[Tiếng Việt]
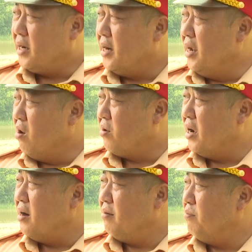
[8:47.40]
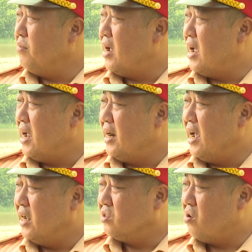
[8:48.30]
Nên cái điều kiện mà
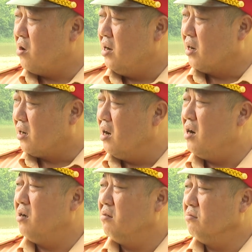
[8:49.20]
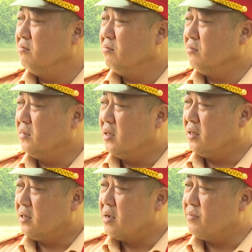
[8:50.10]
để cho lực lượng
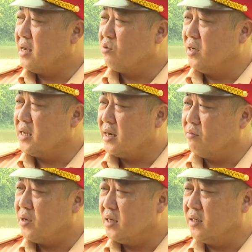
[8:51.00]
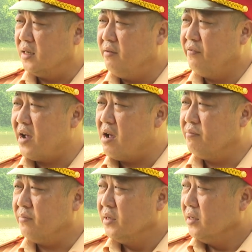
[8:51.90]
tham gia tuần tra kiểm soát xử lý vi
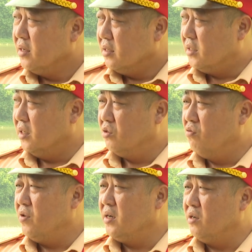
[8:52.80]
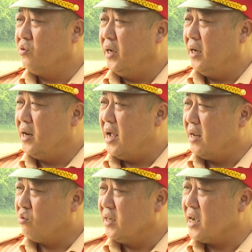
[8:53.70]
phạm, sử dụng phương tiện thủy
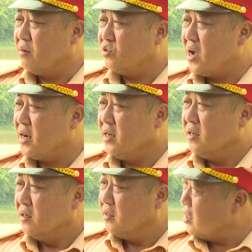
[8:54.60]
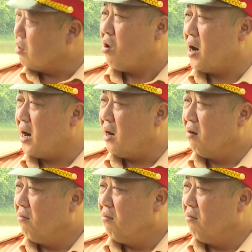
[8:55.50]
để tuần tra kiểm soát này, rất là khó khăn.